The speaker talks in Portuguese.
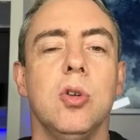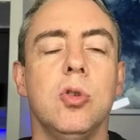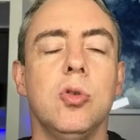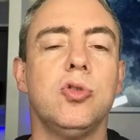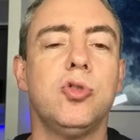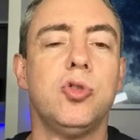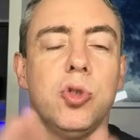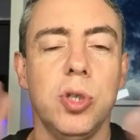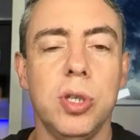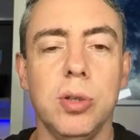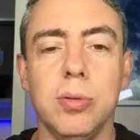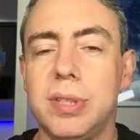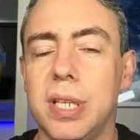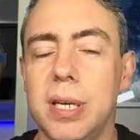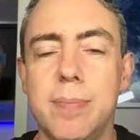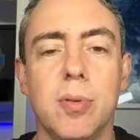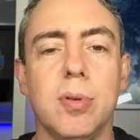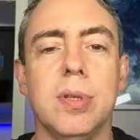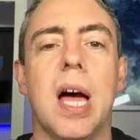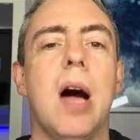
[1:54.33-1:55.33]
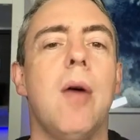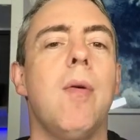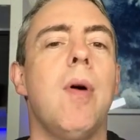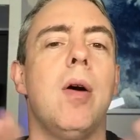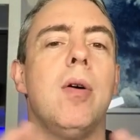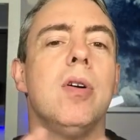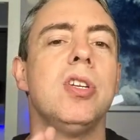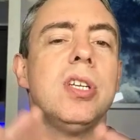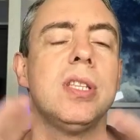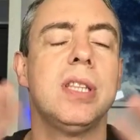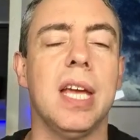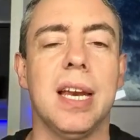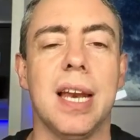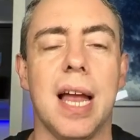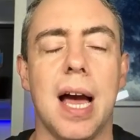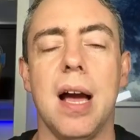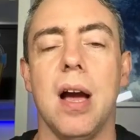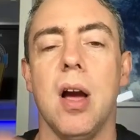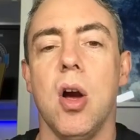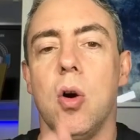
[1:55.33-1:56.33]
Num júri, um tribunal, onde tem
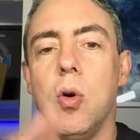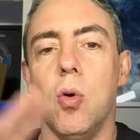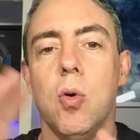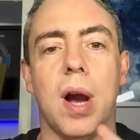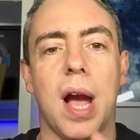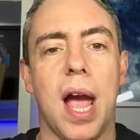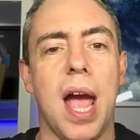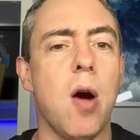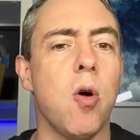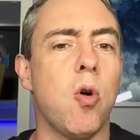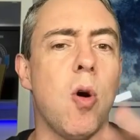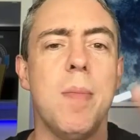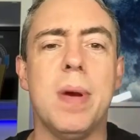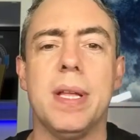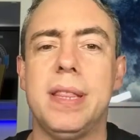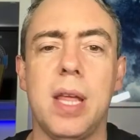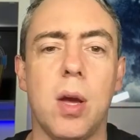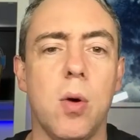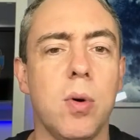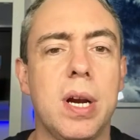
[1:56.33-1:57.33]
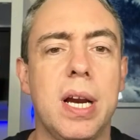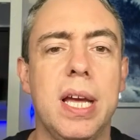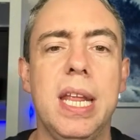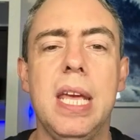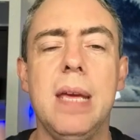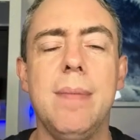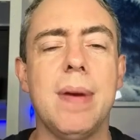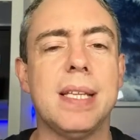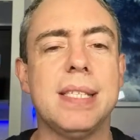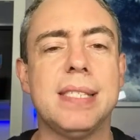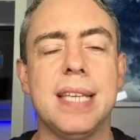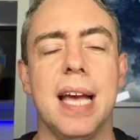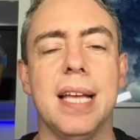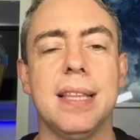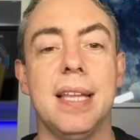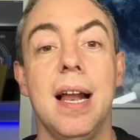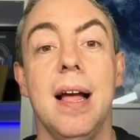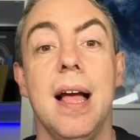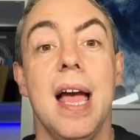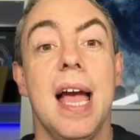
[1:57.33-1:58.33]
lá o réu cometer um crime,
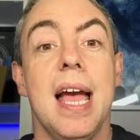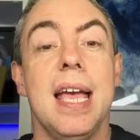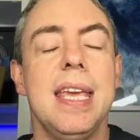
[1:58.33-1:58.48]
etc.